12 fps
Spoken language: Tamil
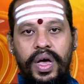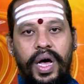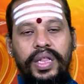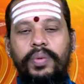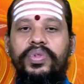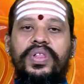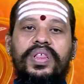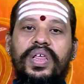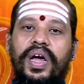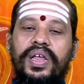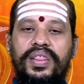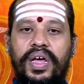
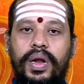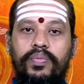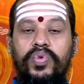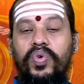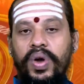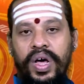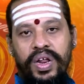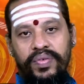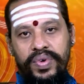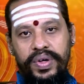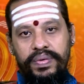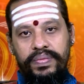அதிபுத்திசாலித்தனம்
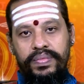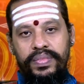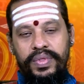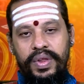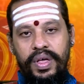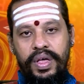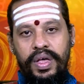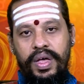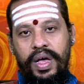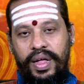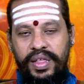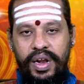நுண்ணறிவு
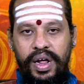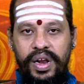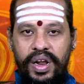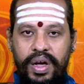அதனால்